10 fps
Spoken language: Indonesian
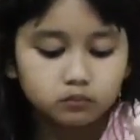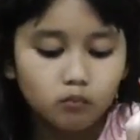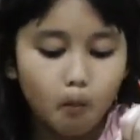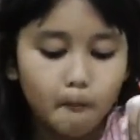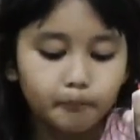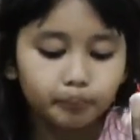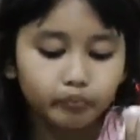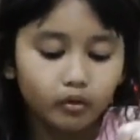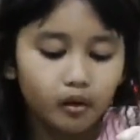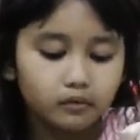Salut
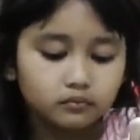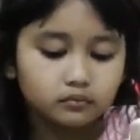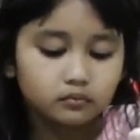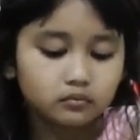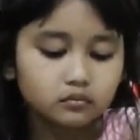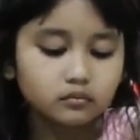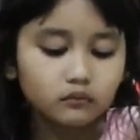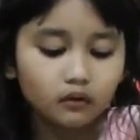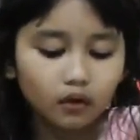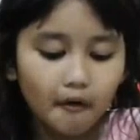aku. Weh,
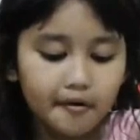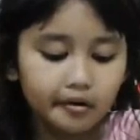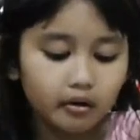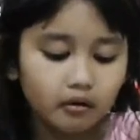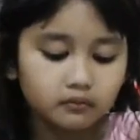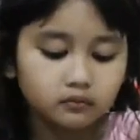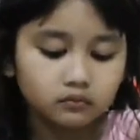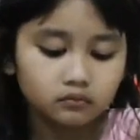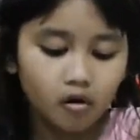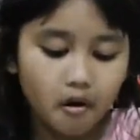ya gitu dihabisin
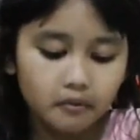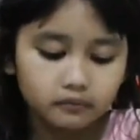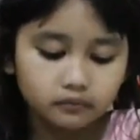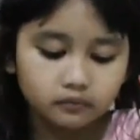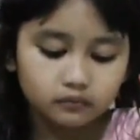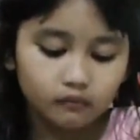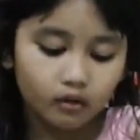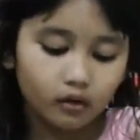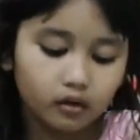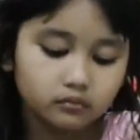ya.
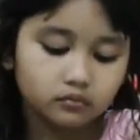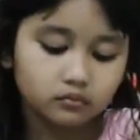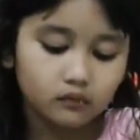Hebat.